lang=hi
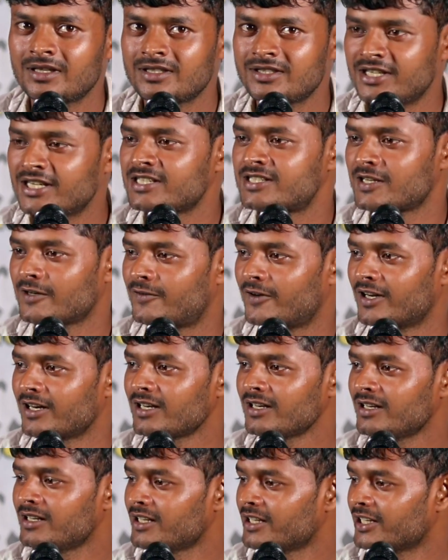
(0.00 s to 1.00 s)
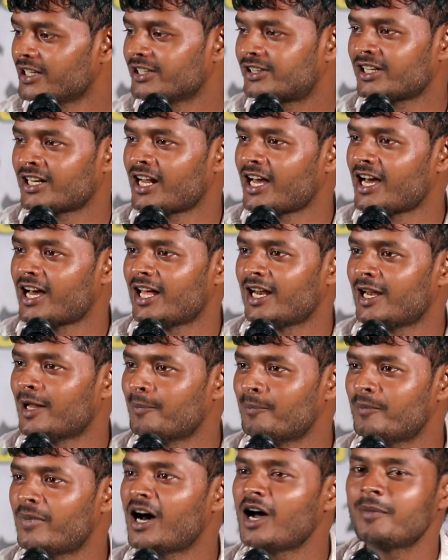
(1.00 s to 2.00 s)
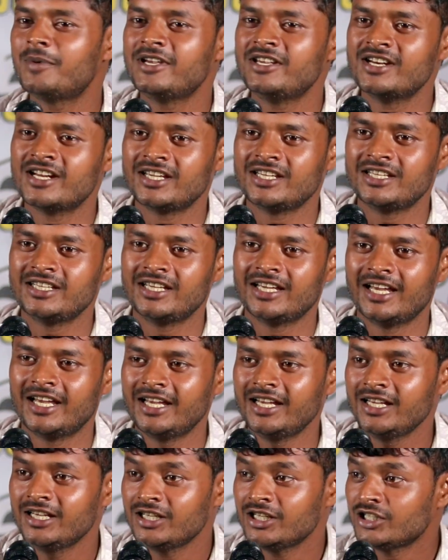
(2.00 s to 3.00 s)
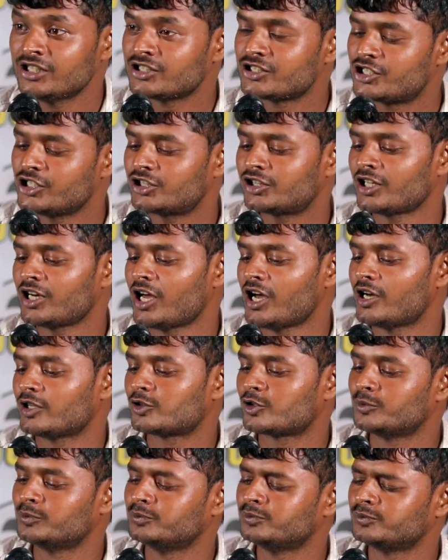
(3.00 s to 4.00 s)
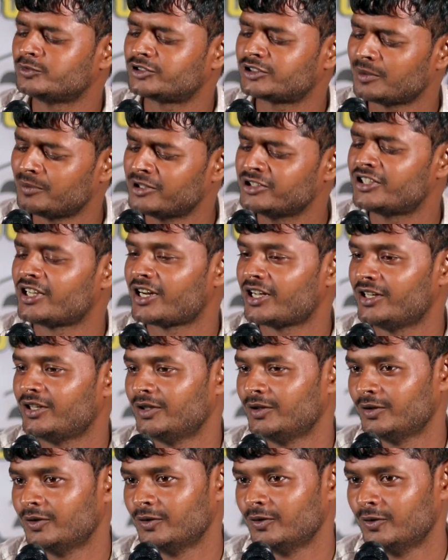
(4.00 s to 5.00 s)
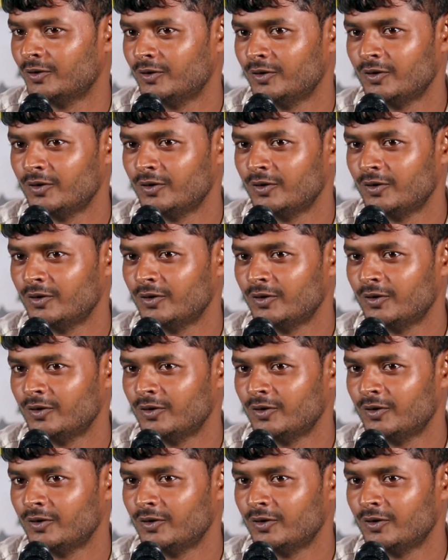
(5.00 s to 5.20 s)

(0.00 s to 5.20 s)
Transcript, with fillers: ये सफ़र इतना लंबा भी नहीं है जितना तुम समझ रहे हो